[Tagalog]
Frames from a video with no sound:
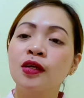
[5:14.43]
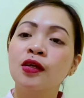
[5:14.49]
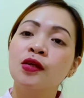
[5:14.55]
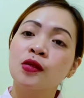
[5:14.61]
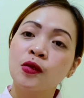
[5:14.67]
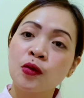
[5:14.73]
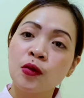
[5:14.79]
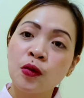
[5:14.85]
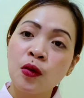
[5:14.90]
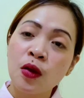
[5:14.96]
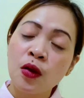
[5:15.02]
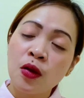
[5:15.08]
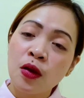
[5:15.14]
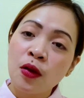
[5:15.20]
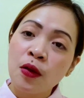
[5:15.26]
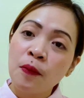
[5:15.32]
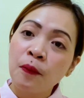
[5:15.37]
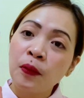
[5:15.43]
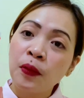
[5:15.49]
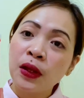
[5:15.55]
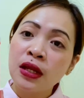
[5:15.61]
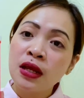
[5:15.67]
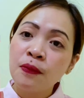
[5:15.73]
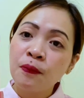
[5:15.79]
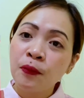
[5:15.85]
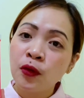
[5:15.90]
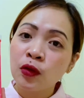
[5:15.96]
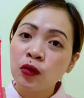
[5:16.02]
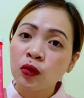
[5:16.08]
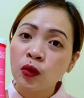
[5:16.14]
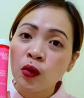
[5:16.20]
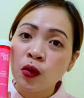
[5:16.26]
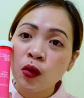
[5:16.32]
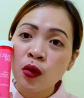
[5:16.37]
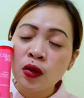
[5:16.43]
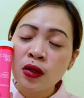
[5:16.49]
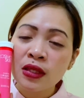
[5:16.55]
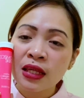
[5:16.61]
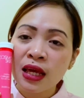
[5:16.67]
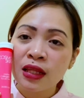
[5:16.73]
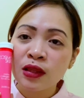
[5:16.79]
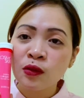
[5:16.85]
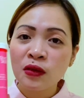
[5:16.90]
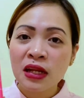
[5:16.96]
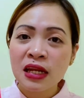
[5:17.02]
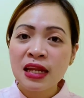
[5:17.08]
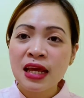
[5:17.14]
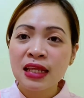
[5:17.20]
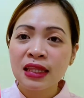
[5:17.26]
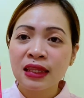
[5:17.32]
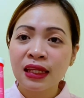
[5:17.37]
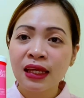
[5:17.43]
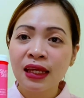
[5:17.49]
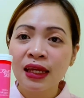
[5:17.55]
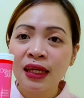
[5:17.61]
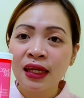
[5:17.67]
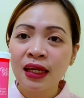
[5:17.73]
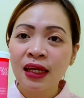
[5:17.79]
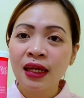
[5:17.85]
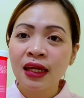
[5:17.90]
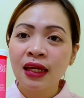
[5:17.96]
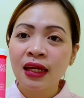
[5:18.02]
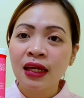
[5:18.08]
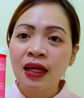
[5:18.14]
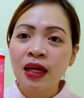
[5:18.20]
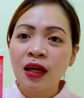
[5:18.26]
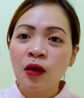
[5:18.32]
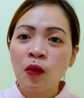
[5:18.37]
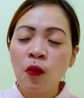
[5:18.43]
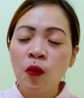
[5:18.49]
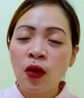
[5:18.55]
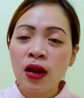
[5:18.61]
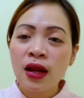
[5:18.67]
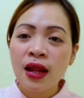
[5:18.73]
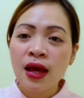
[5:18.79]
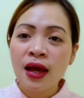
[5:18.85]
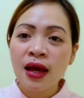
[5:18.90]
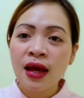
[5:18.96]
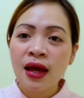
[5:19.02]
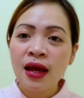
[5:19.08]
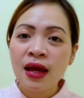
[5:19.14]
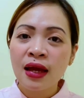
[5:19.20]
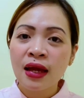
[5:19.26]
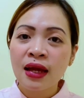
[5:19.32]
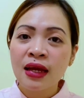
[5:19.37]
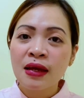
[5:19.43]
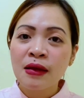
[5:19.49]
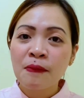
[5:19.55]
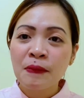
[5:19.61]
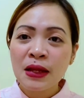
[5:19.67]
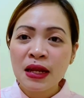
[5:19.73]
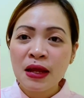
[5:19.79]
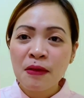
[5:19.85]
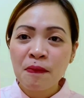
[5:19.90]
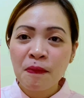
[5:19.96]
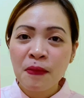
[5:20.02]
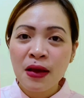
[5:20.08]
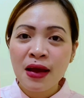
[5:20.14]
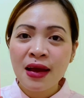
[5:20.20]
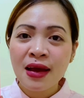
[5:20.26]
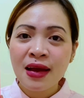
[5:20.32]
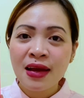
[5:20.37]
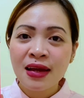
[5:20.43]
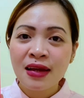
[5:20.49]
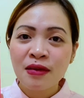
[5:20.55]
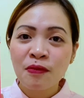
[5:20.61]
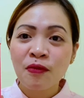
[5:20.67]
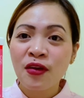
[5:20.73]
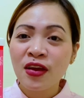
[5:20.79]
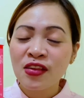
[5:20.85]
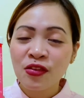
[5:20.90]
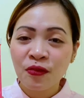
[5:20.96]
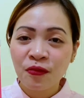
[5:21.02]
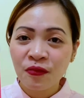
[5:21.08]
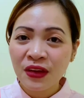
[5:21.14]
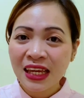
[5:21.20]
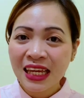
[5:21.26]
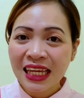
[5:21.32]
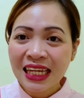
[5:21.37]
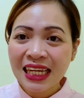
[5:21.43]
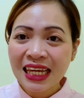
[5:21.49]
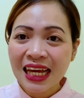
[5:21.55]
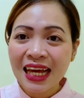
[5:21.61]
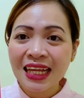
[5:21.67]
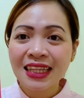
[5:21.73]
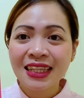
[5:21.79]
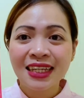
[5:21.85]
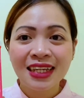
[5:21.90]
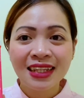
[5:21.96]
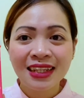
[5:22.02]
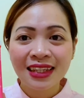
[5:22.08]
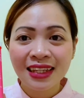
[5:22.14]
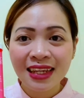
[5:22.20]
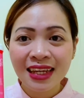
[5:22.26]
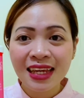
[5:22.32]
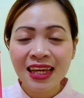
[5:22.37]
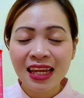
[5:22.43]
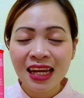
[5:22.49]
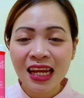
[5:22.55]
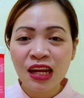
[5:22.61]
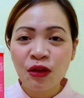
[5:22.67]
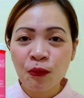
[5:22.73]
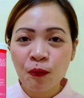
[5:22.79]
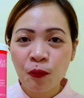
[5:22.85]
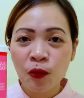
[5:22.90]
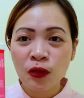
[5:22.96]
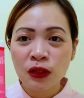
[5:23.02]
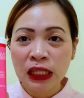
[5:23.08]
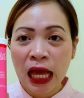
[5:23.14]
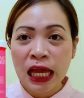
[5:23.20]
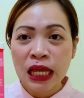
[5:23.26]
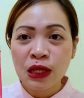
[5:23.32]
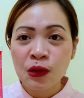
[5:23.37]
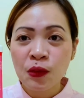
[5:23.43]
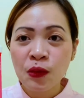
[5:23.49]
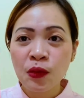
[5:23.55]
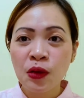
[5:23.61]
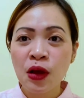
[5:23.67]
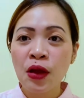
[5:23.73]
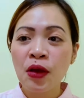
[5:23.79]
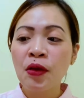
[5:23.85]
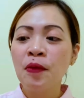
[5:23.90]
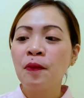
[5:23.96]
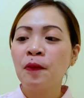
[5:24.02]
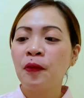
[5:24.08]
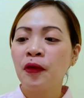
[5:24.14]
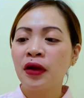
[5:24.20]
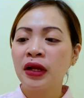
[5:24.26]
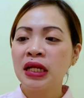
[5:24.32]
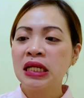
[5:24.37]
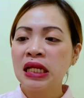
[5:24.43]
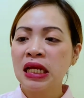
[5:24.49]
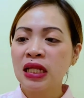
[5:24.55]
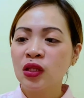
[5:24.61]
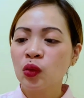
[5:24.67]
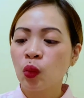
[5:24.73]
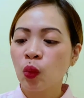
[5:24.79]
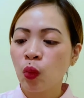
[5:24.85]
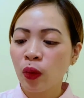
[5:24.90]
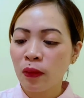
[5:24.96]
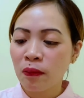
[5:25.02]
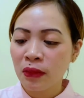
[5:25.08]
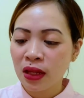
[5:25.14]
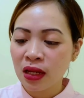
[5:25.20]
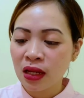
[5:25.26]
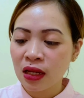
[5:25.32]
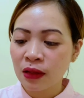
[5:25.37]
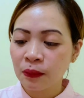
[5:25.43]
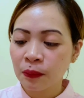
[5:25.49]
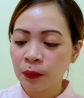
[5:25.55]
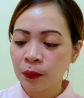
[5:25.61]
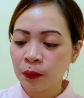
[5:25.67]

So, pwede po ito sa tulad natin wala pinapa breastfeed at hindi rin po tayo pregnant women.